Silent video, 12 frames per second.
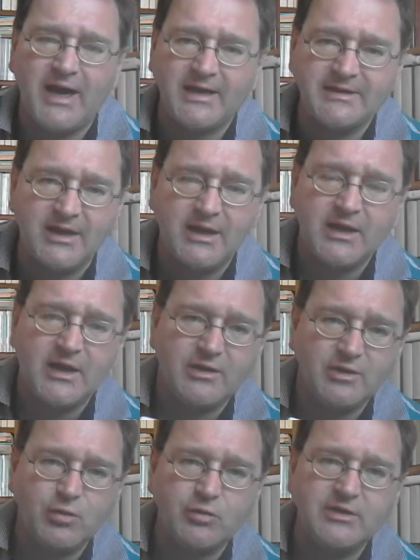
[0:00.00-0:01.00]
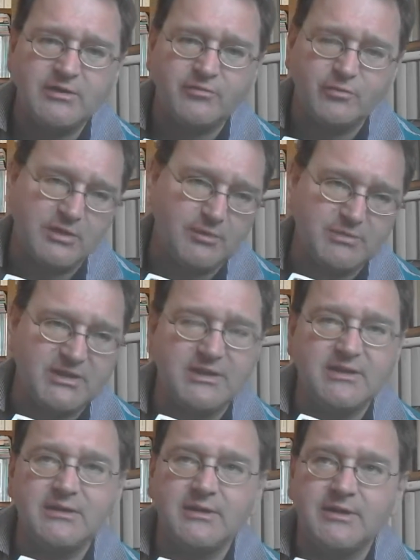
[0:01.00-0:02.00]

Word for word: einer jungen oder mittel,